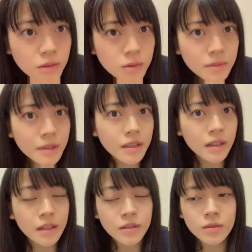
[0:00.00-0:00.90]
海に
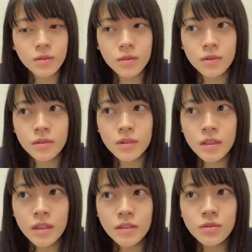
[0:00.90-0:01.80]
入ると
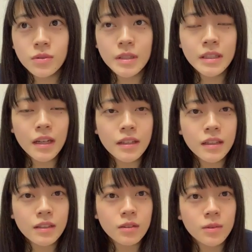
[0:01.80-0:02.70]
ちょっと痛い
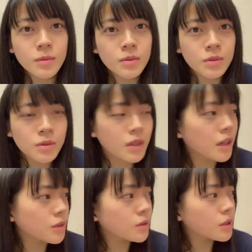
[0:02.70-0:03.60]
なって思うこと
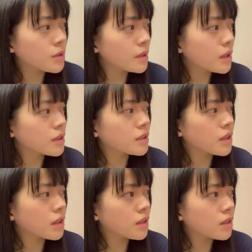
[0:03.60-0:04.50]
が時々あっ
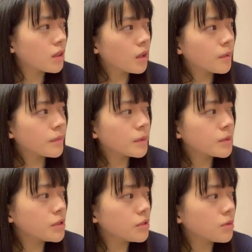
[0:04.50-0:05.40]
て、まあ
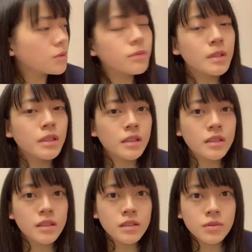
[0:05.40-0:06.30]
もちろん海でね
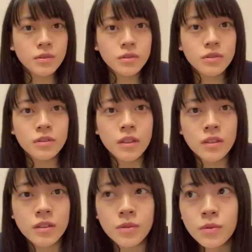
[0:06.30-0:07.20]
全然泳ぐことあっ
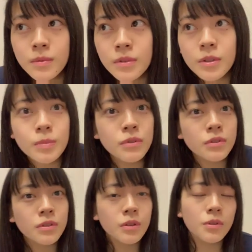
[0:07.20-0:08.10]
たけど、海より
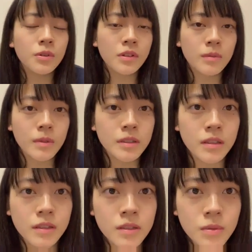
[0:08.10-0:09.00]
プールで泳いでまし
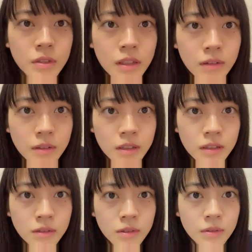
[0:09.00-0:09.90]
た、私沖縄に行っ
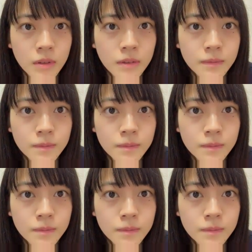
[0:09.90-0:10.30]
た時は。